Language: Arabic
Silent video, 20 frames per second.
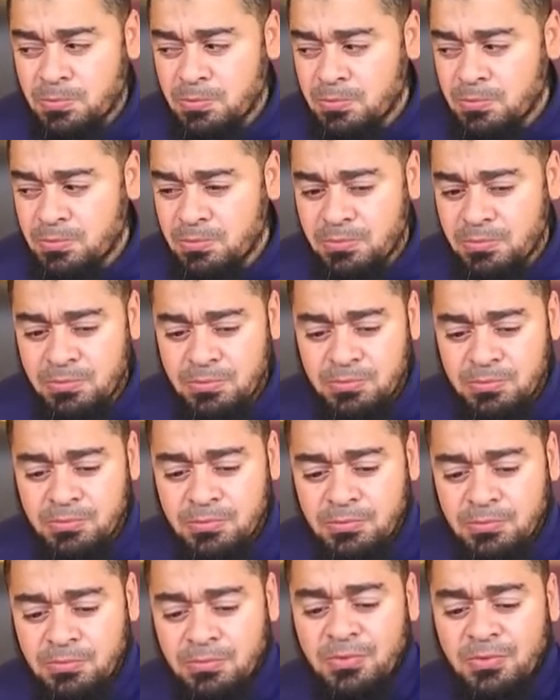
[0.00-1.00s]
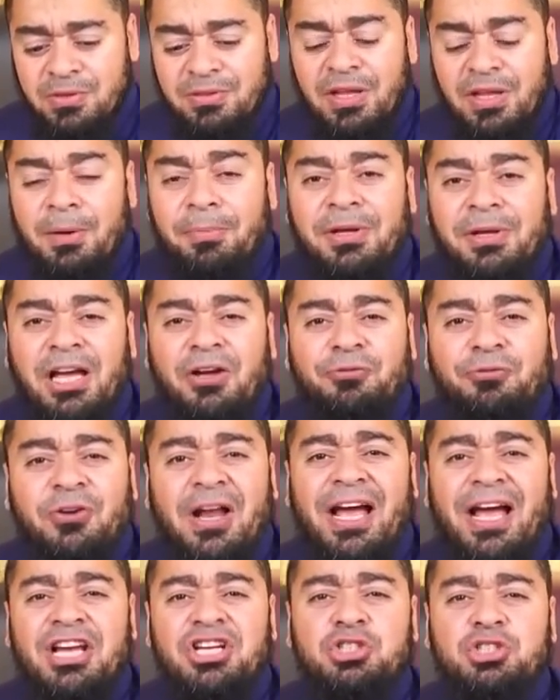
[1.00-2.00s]
شيء أكيد طيب كيف
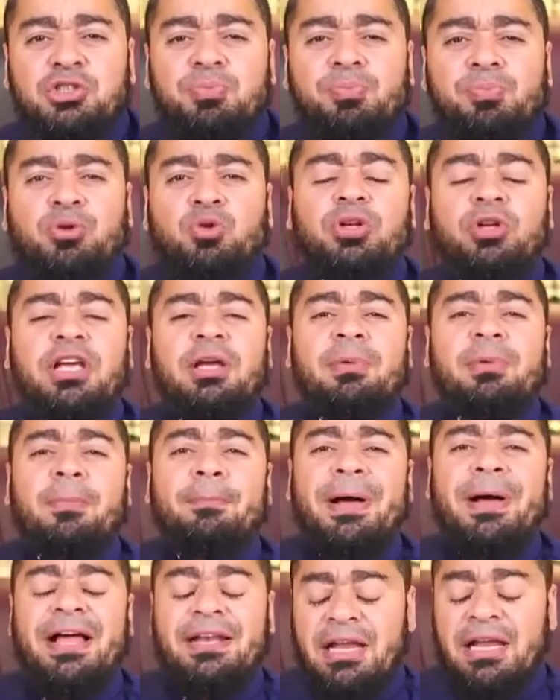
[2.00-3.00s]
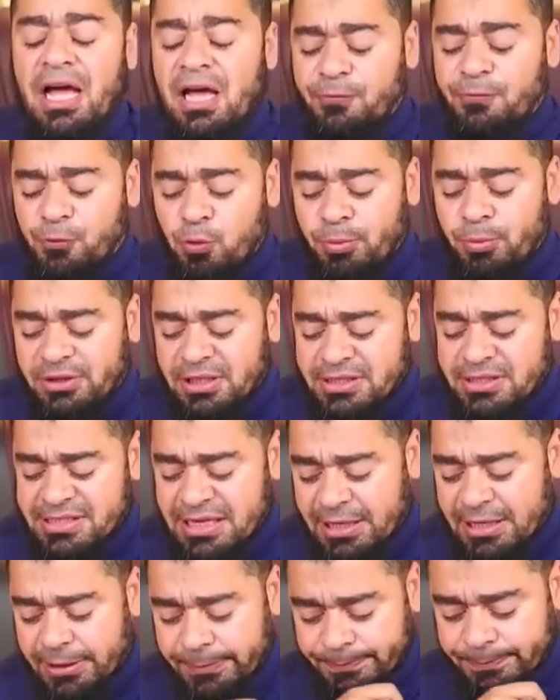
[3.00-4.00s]
نعيش بدون إمام بقالنا 1200
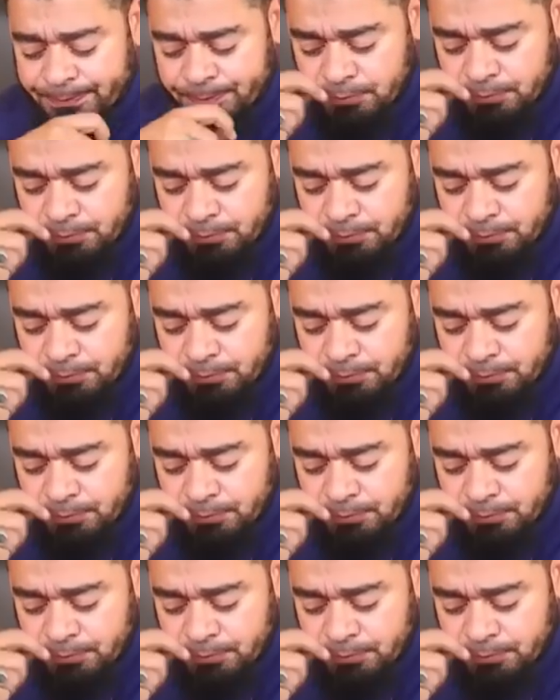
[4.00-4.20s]
سنة